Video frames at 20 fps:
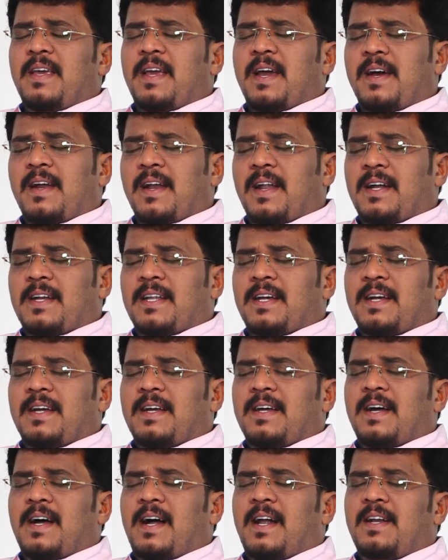எங்களால்
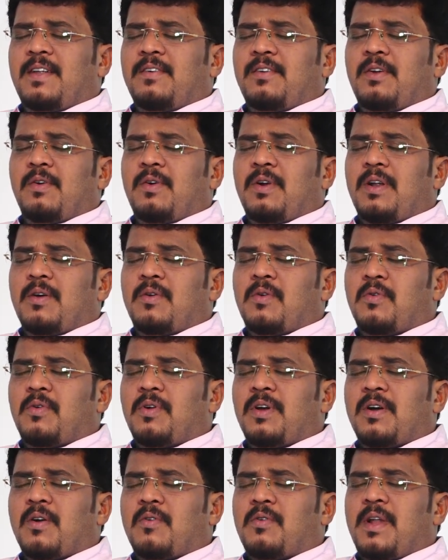ஆண்டவரை உங்களுக்கு
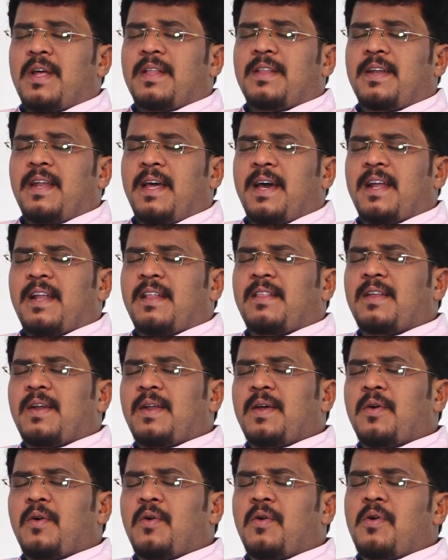கொடுக்கக்கூடிய அந்த
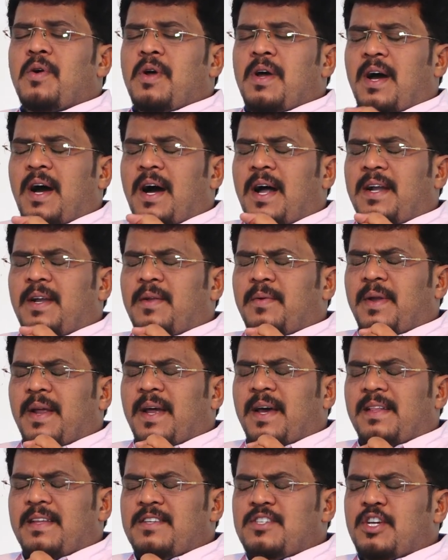நேரத்துலையும்
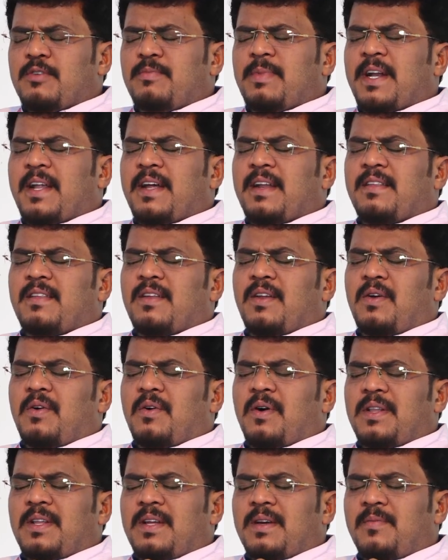ஆண்டவரே அந்த ஜெப
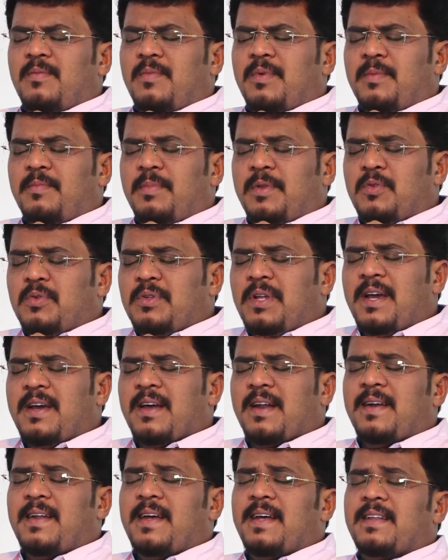நேரத்துலையும் அந்த
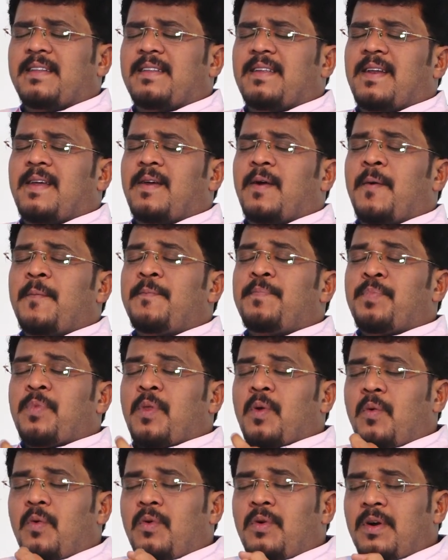துதிக்கிற நேரத்துலையும்
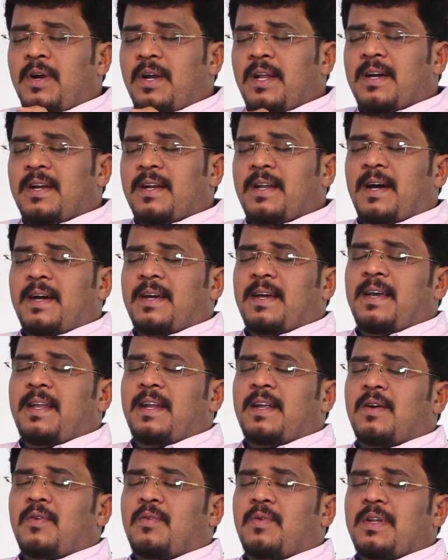உங்களுக்கு நாங்கள்
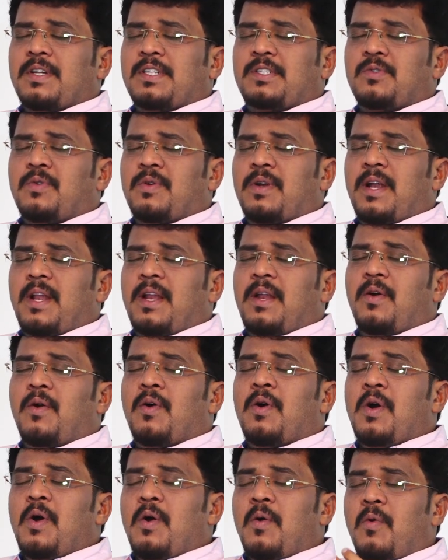இருக்கக்கூடிய சூழ்நிலையிலையோ
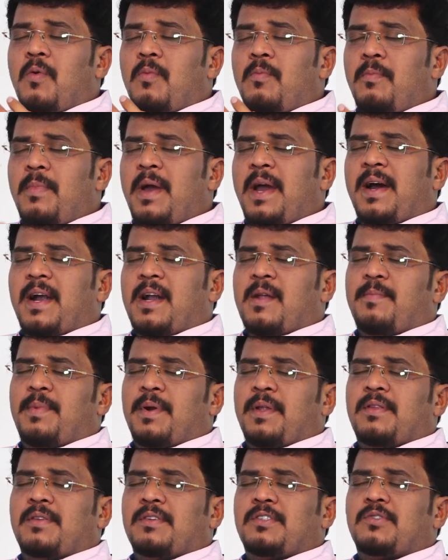உண்மை
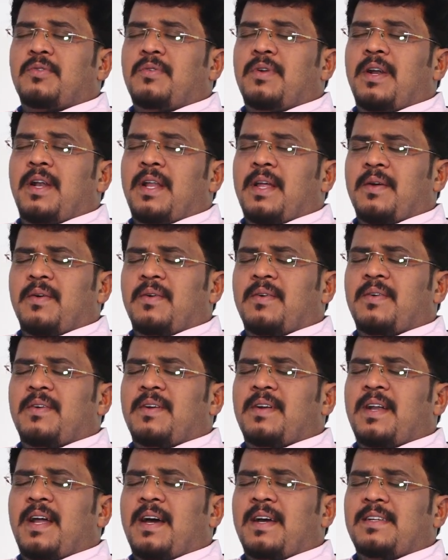கனப்படுத்த சூழ்நிலையோ
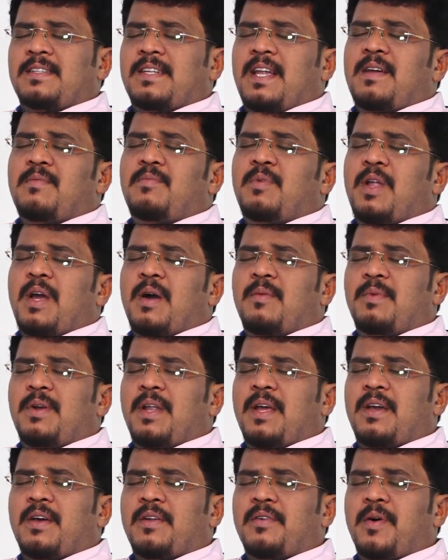நாங்கள் செய்ய முடியாமல்
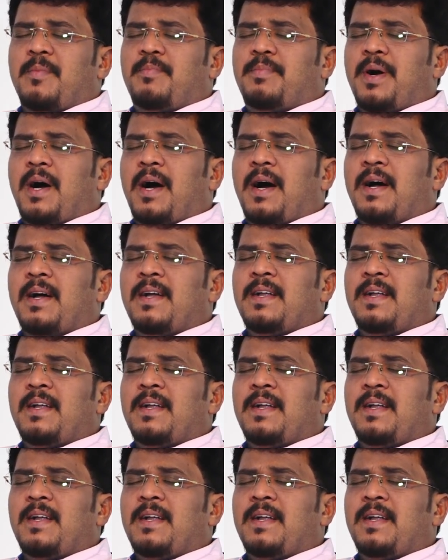நிற்கிறோம் அப்பா